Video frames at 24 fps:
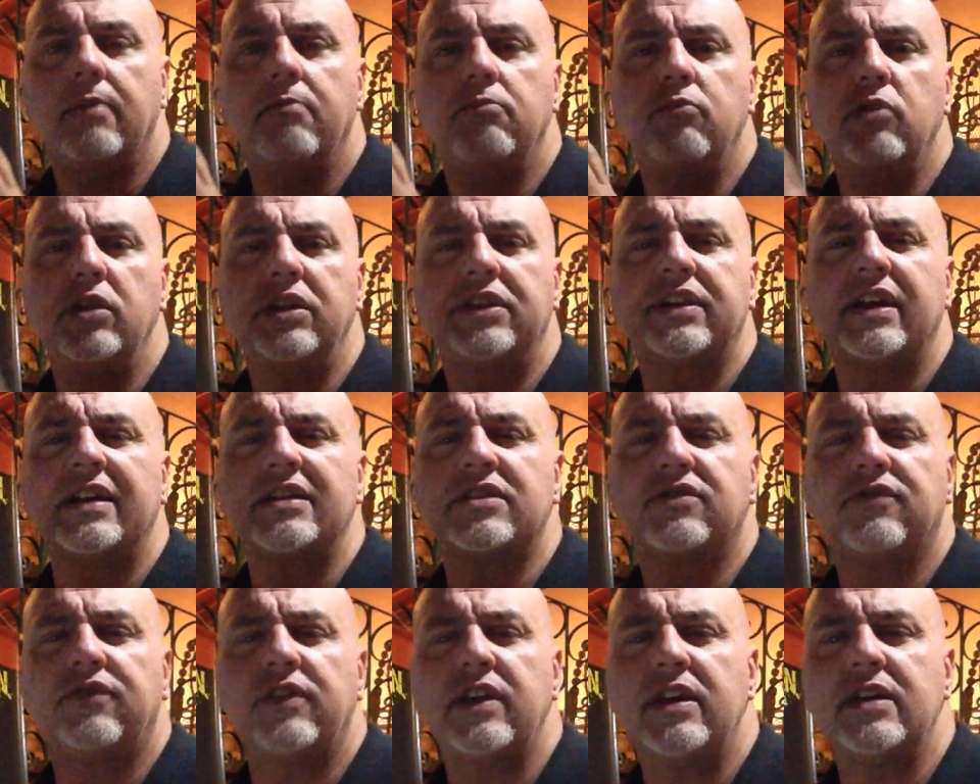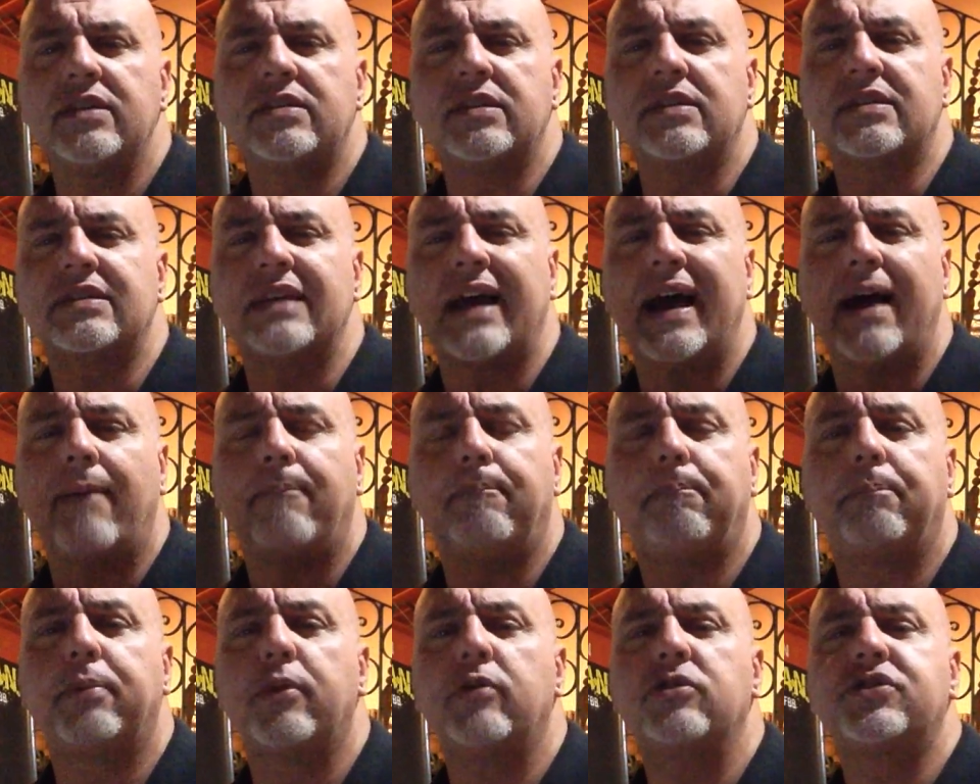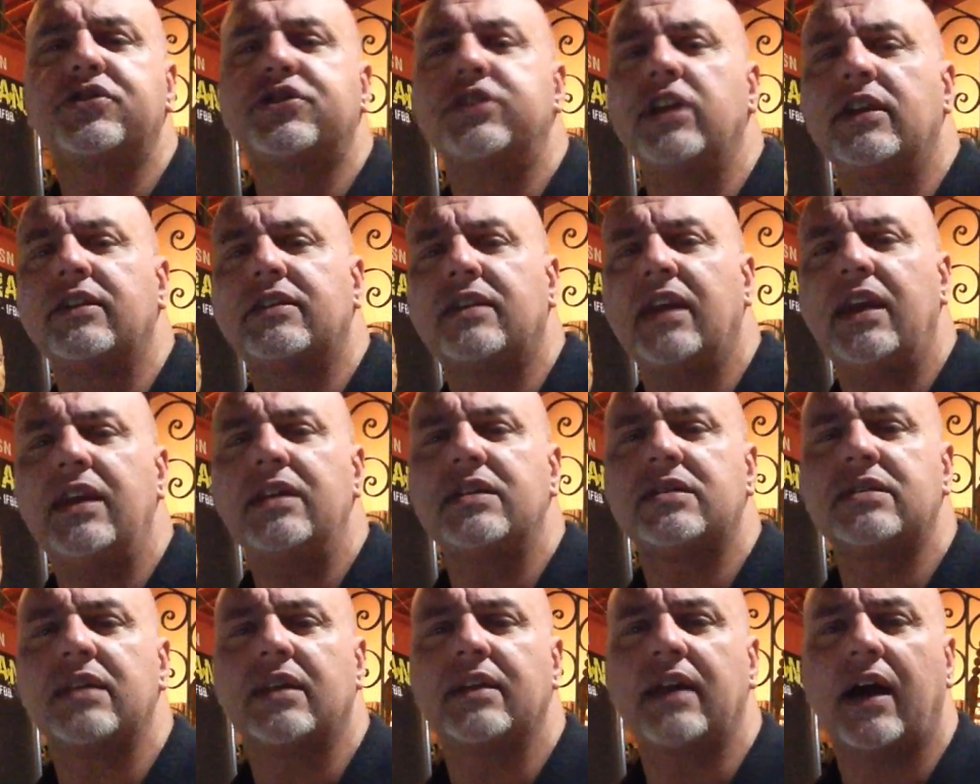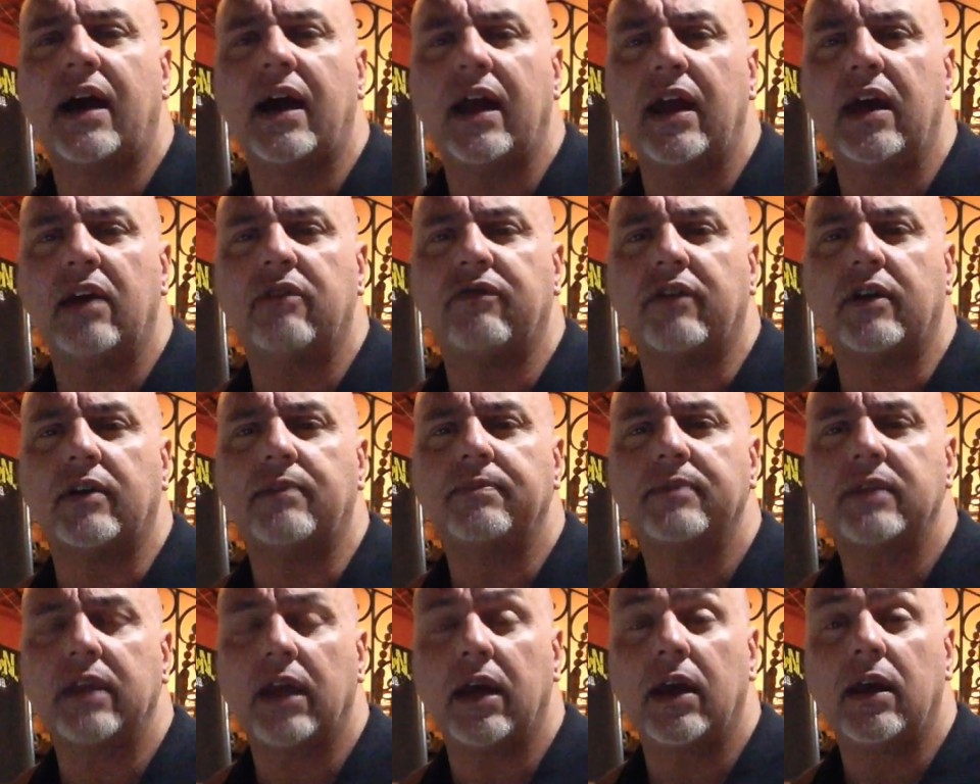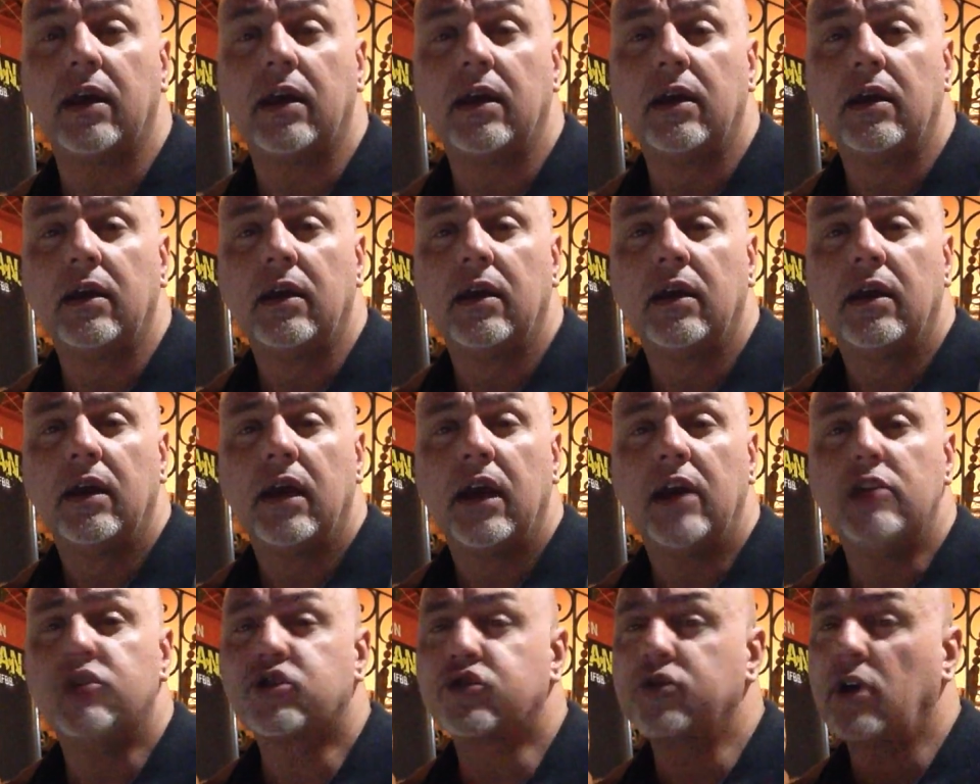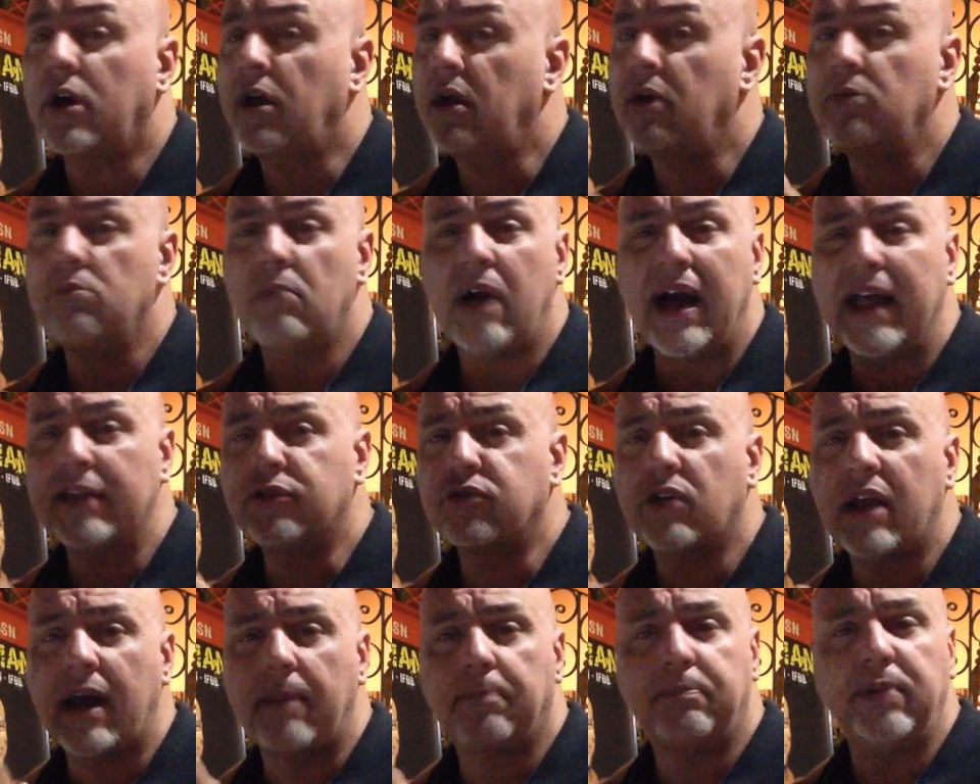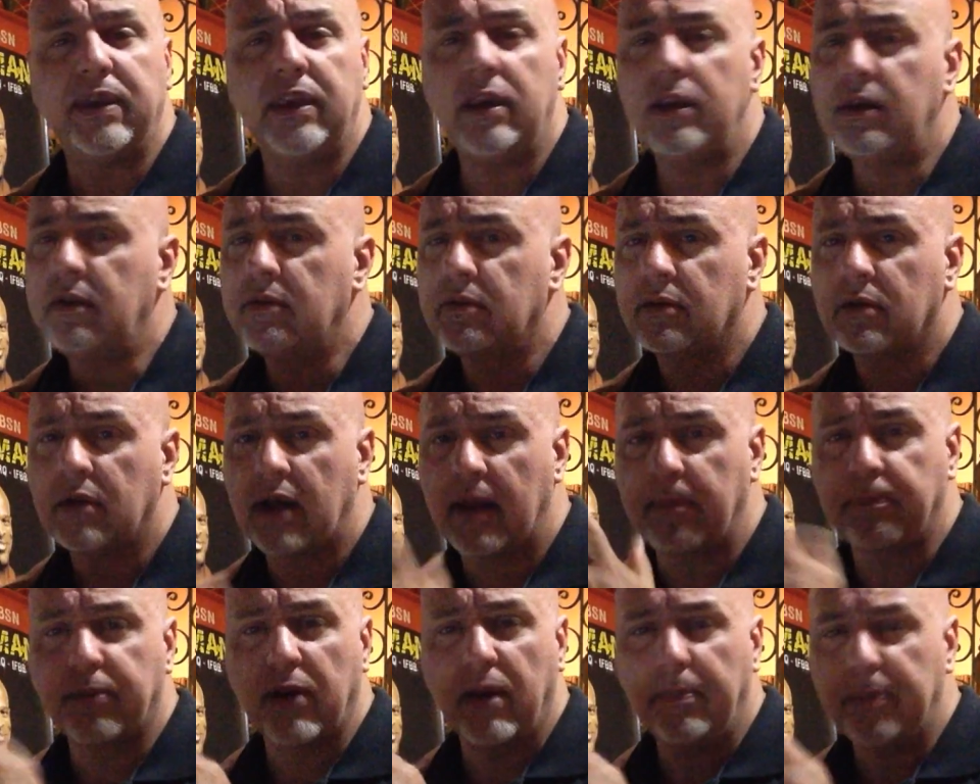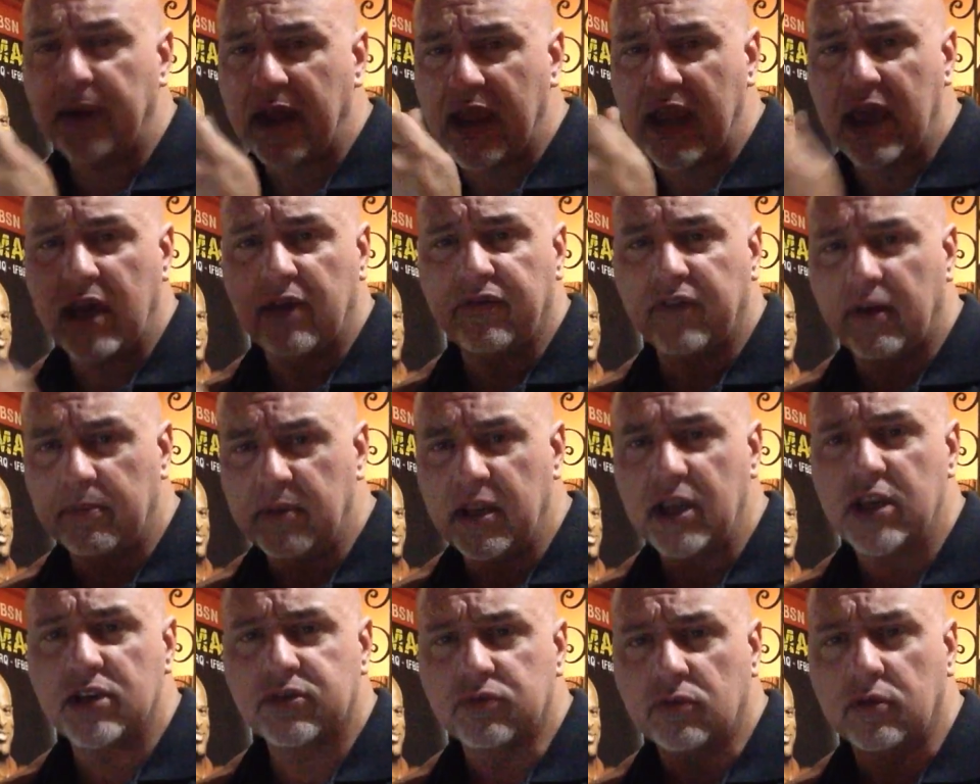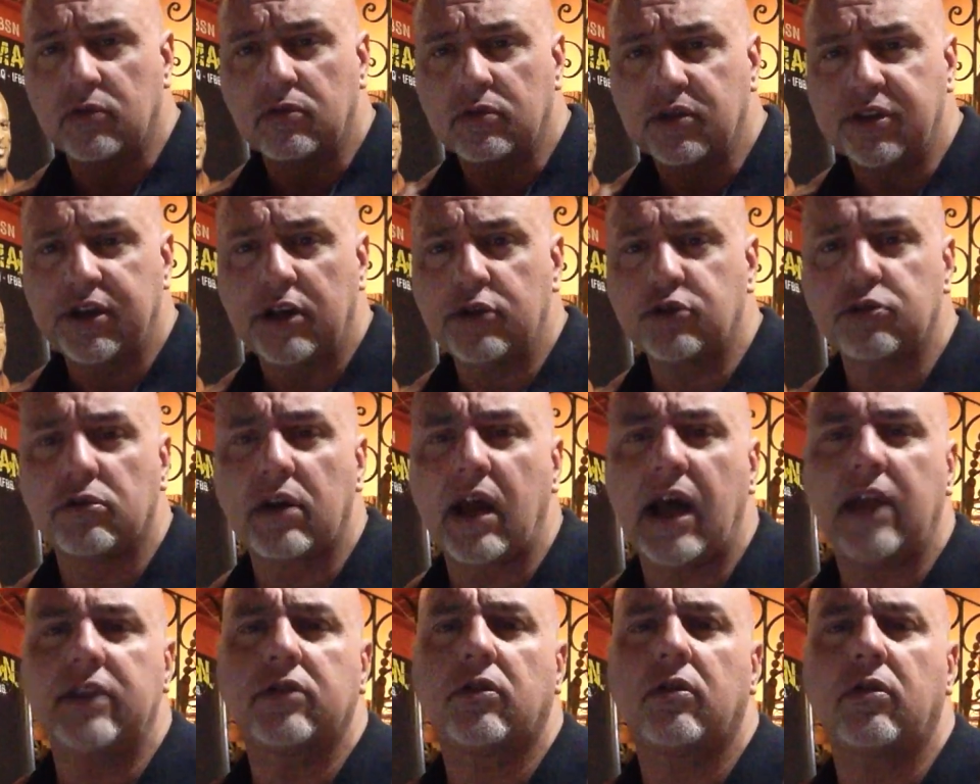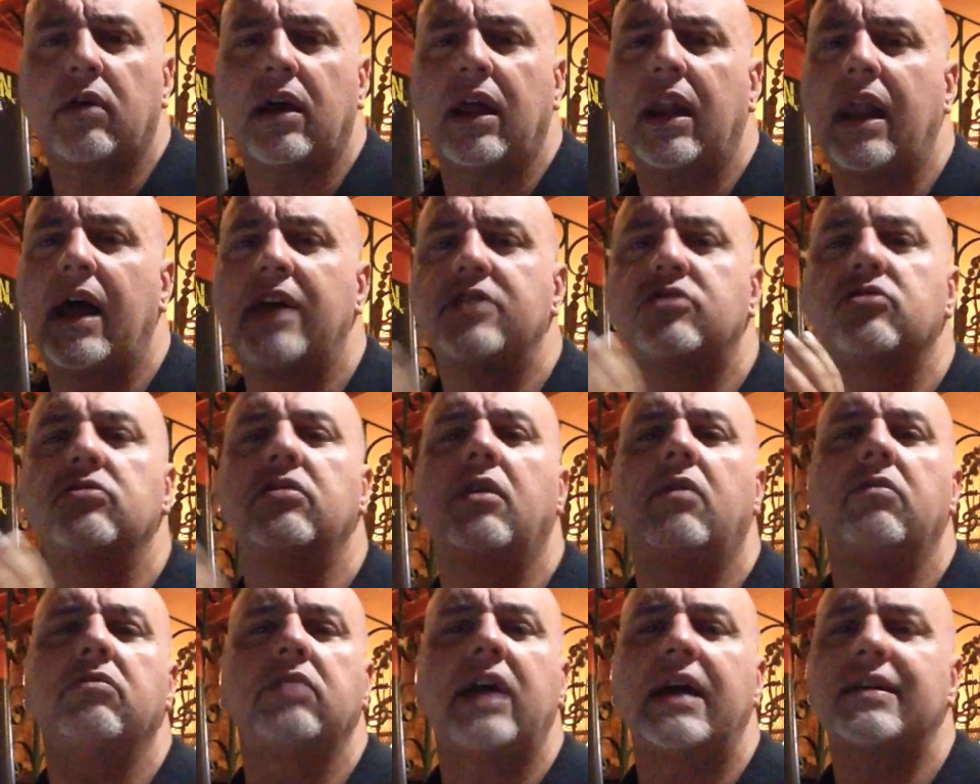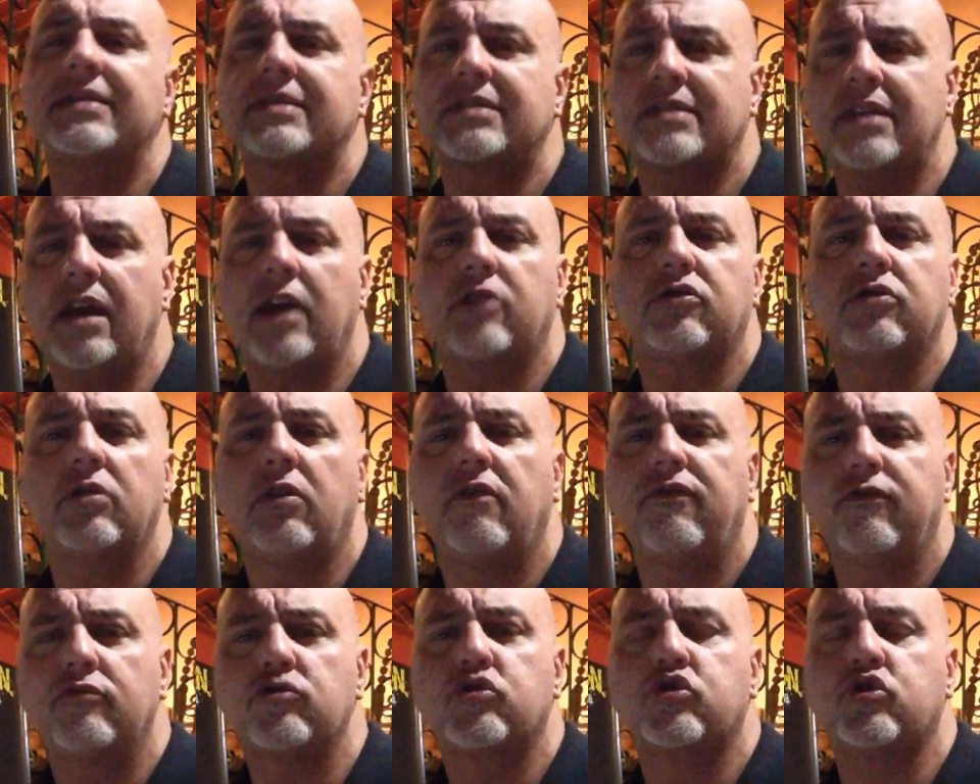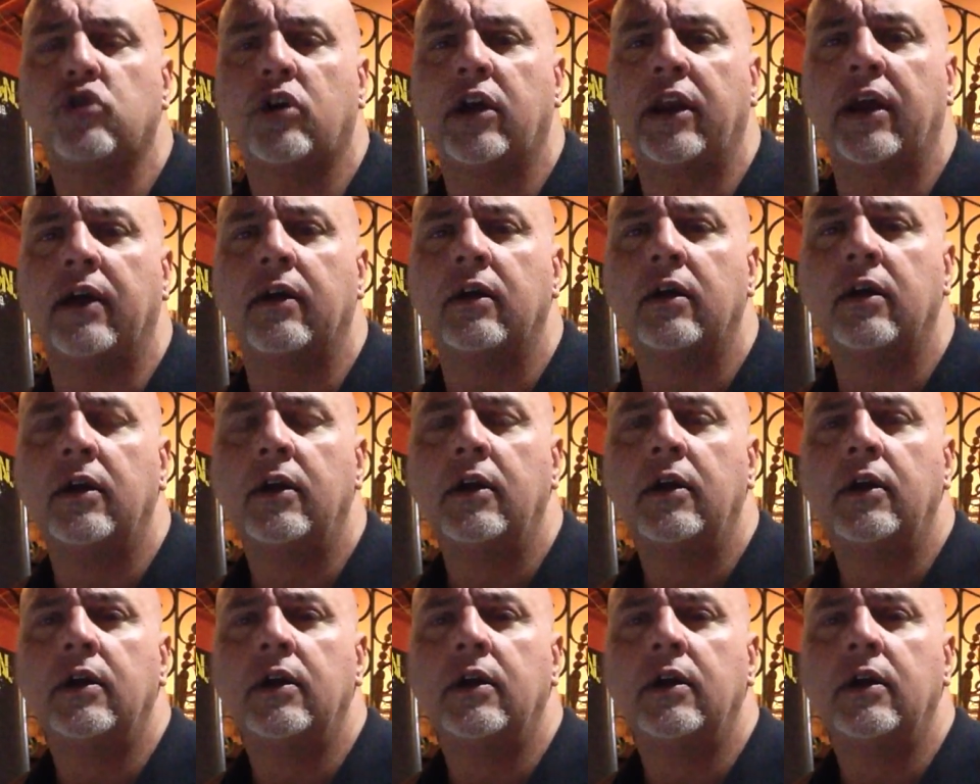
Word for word: Muitas vezes a procedência da erva, tá? É só mato capim, a própria erva mesmo, triturado e colocar lá. Isso não dá certo, não funciona.